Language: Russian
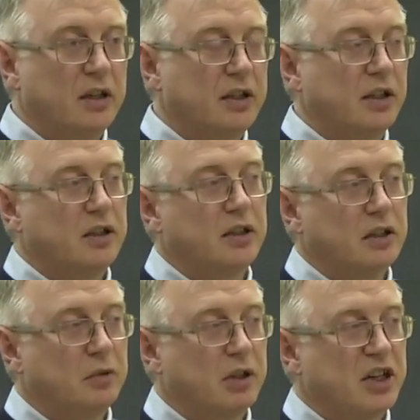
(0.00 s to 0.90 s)
как
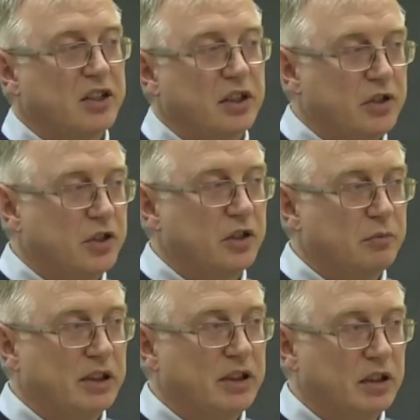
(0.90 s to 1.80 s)
э, порождающая
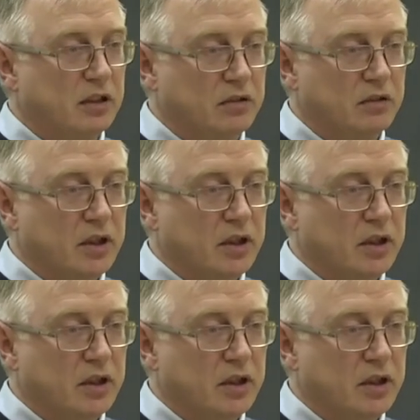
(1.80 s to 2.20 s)
модель.